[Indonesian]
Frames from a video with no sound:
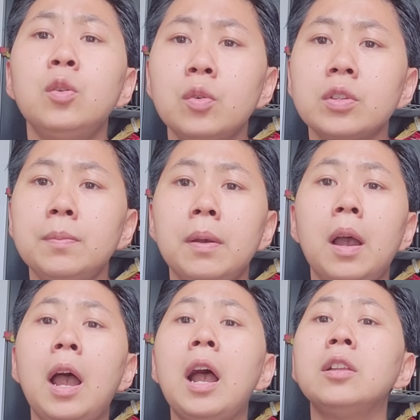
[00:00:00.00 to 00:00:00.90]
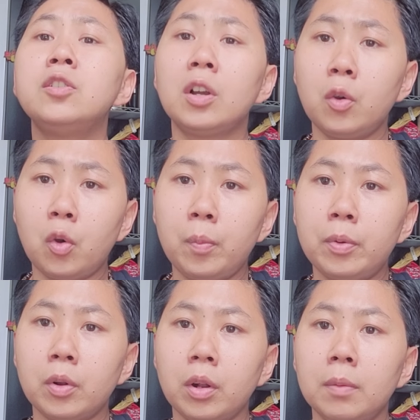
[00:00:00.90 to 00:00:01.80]
jenguk si Mbak A, ajak
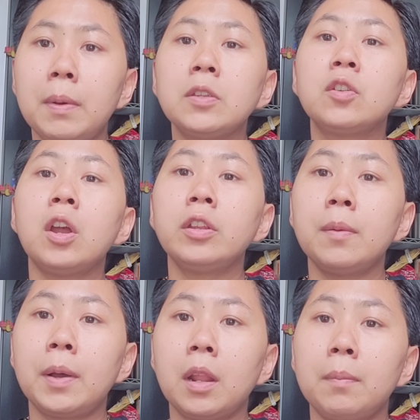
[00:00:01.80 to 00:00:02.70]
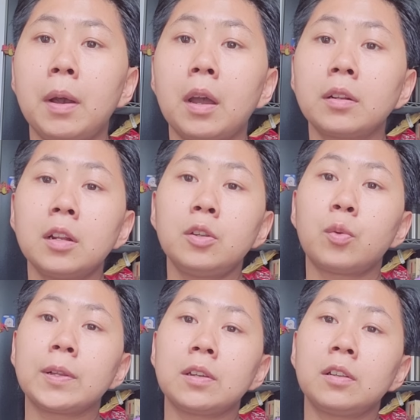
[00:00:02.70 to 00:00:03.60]
ngobrol majikannya malah bahkan
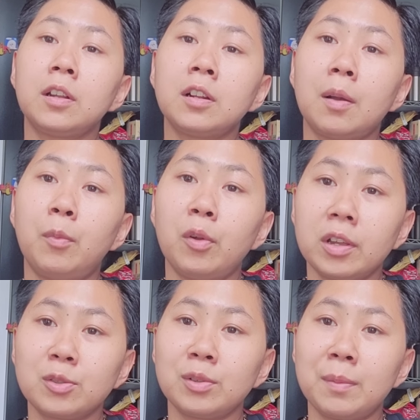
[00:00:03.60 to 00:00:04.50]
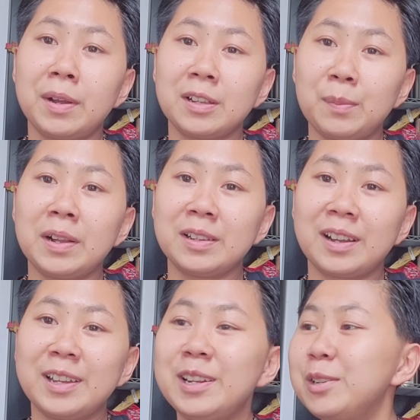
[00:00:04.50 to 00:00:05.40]
kan di rumah sakit kan nggak boleh coy ya,
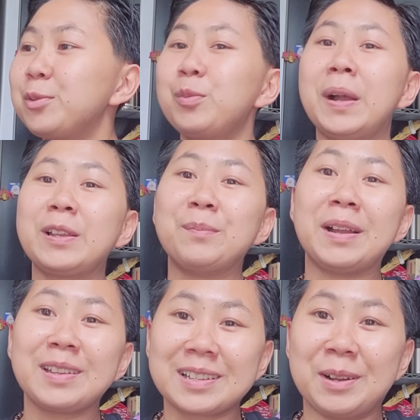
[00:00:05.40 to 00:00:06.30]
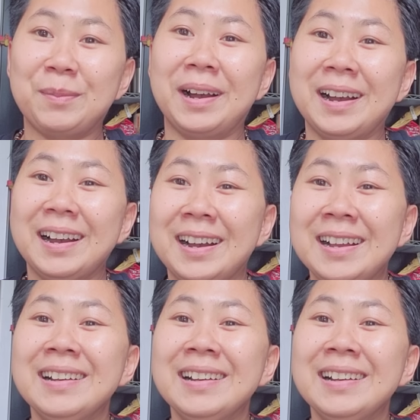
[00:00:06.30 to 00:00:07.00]
banyak-banyak ini disuruh banyak-banyak sama